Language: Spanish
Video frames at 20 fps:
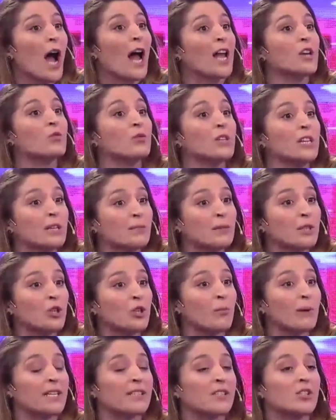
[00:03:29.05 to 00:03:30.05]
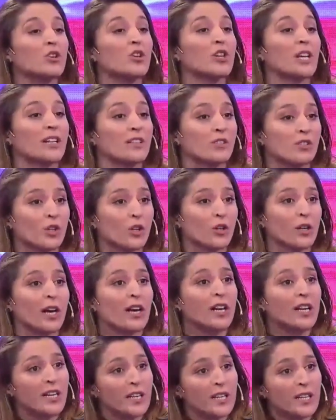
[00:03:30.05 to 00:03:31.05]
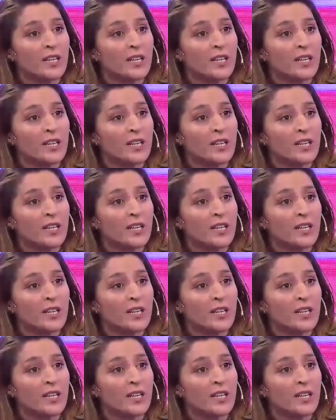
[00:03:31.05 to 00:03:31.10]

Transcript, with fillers: algún elemento parecido, reacciona.